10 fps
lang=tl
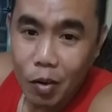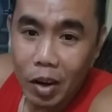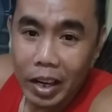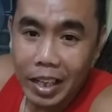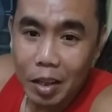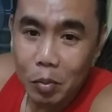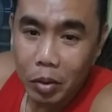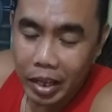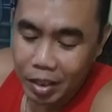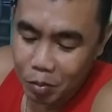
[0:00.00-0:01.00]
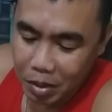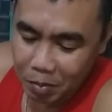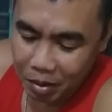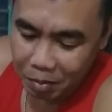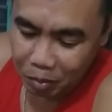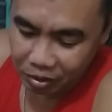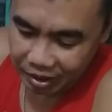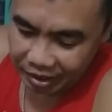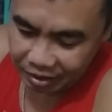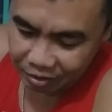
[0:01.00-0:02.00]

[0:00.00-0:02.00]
Wala akong kayo, kayo naman mga boss eh.